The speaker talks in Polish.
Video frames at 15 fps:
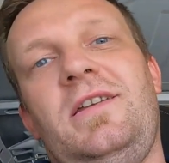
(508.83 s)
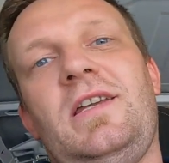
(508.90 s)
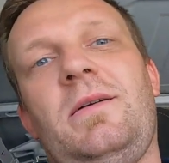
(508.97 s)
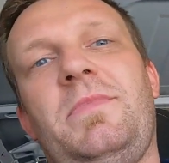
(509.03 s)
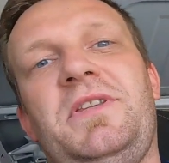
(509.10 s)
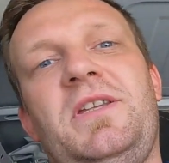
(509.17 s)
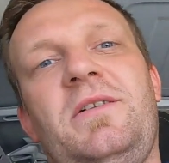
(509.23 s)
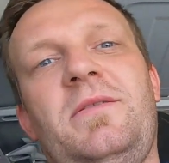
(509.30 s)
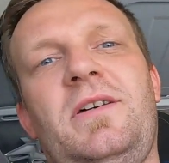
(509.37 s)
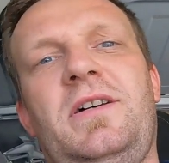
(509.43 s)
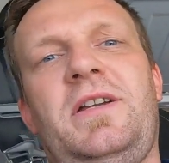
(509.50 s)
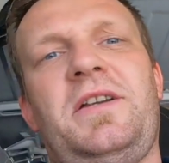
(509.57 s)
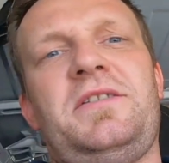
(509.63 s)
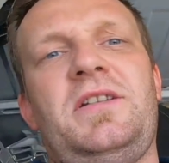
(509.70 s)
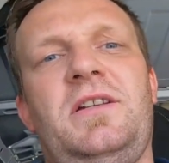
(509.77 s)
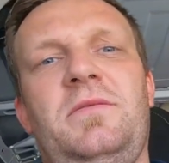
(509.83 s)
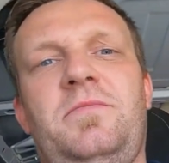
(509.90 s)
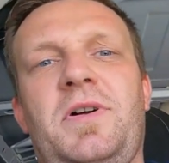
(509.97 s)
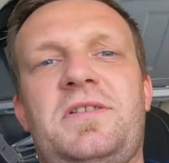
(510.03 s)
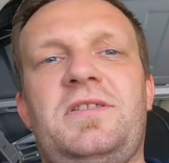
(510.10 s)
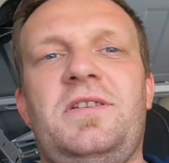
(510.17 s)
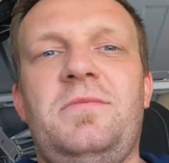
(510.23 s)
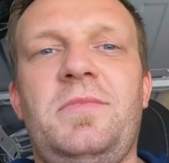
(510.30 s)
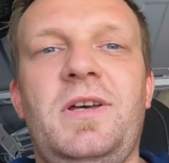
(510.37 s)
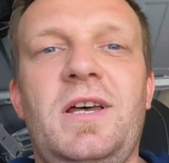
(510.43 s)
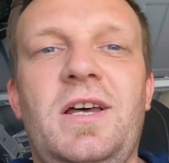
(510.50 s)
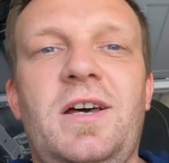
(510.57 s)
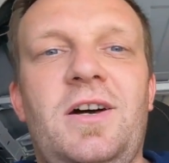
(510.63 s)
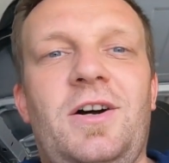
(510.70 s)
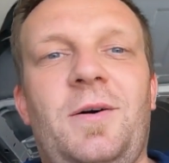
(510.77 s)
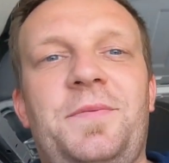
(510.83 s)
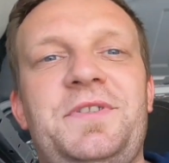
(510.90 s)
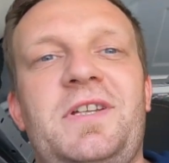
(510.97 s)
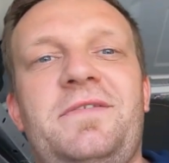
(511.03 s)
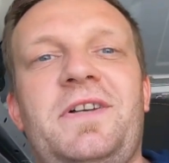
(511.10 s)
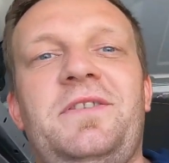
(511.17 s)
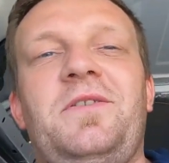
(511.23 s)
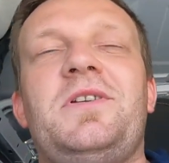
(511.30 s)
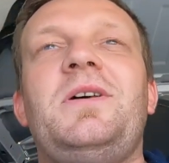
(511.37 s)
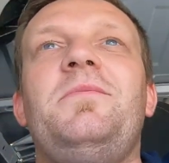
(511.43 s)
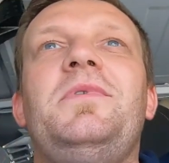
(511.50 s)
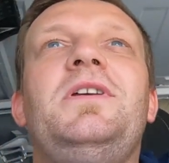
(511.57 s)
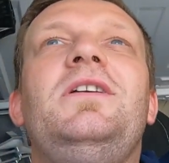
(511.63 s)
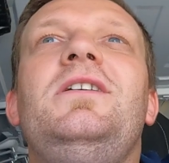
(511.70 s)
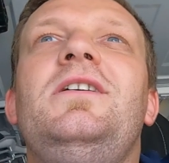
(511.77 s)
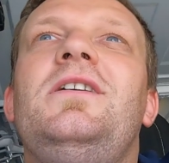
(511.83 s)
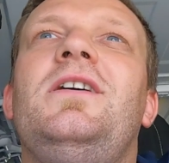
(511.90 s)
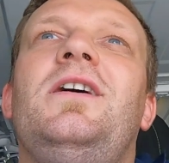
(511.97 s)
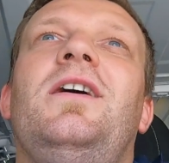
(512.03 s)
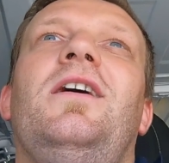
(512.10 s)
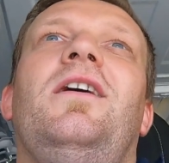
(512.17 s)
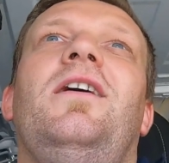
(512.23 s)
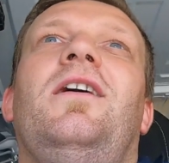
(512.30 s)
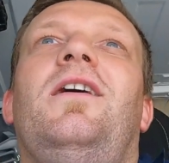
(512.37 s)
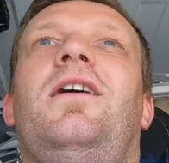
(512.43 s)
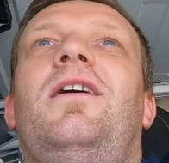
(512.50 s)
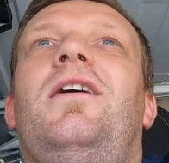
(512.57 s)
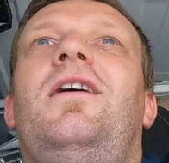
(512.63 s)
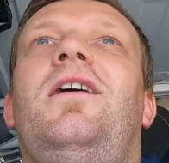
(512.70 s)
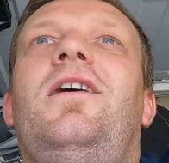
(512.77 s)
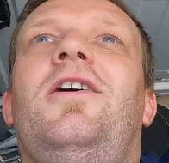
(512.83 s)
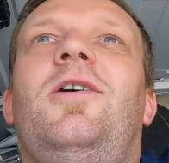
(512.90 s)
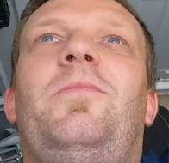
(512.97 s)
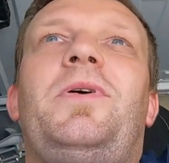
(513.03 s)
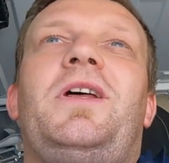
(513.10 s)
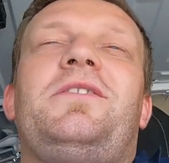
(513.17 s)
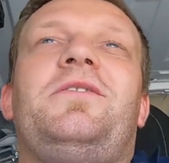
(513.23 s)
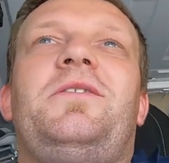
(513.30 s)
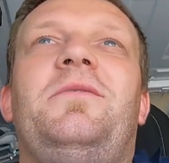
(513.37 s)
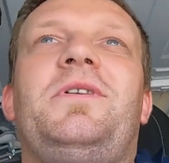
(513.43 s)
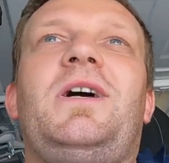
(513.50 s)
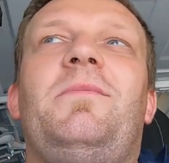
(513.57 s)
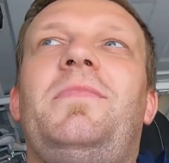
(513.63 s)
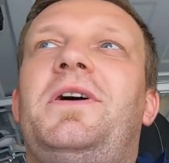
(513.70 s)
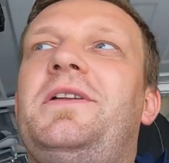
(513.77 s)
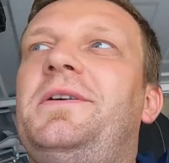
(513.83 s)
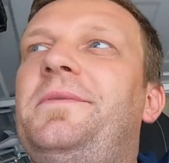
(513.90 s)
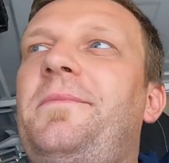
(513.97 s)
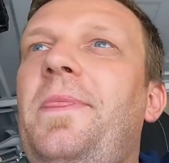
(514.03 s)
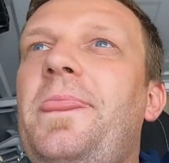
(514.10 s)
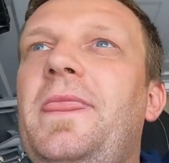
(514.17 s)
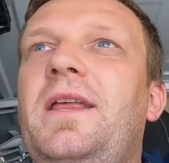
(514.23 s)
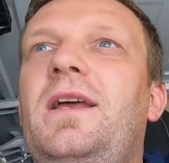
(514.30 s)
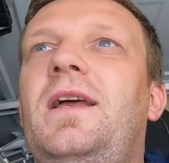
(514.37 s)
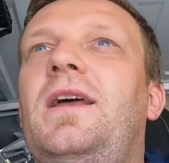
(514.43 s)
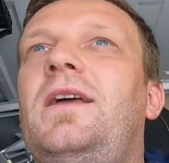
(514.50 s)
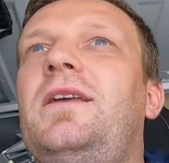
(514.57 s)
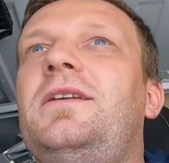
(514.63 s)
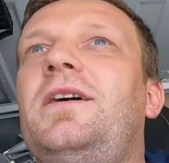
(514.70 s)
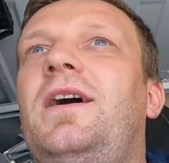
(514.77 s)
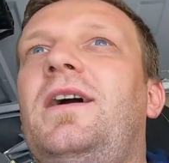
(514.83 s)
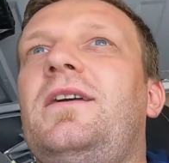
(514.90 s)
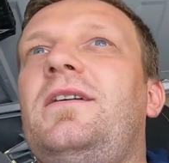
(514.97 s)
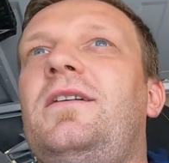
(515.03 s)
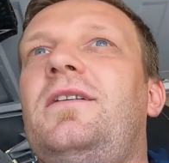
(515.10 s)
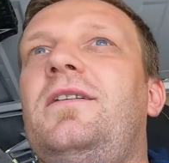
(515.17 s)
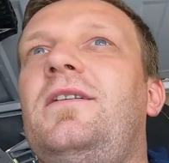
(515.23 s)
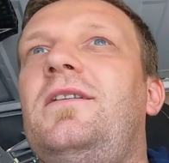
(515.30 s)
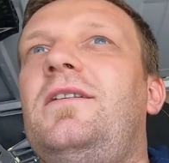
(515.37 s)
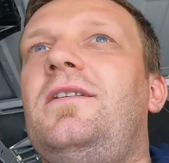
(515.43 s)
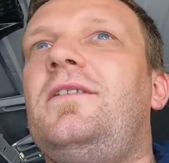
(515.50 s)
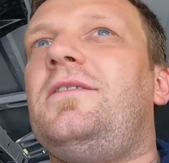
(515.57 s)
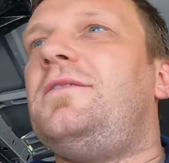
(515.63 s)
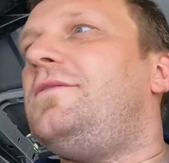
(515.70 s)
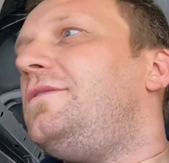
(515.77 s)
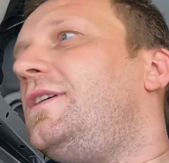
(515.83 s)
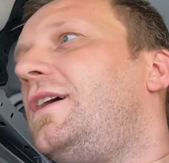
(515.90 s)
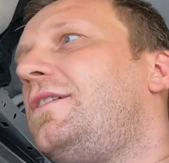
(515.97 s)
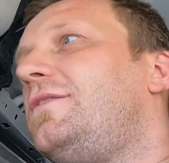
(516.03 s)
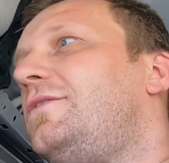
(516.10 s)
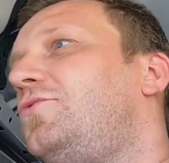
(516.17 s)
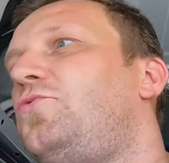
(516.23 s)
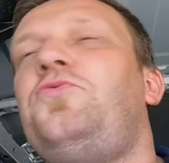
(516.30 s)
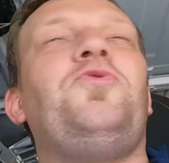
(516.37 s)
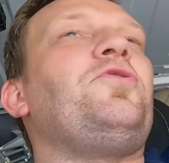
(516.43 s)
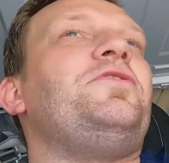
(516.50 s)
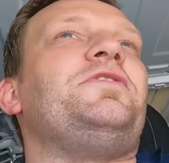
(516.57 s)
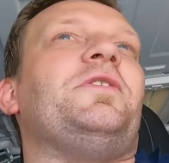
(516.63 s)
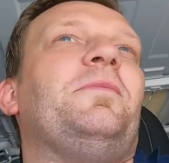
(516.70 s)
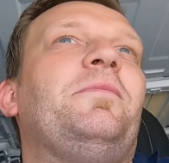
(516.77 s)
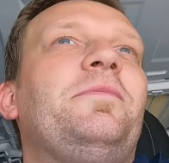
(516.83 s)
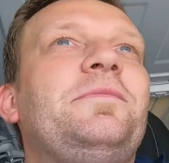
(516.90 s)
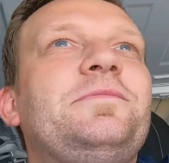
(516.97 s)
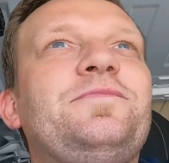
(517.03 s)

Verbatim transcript: Ja będę raczej bacznym obserwatorem i e, operatorem kamery, jak, e, jak twórcą.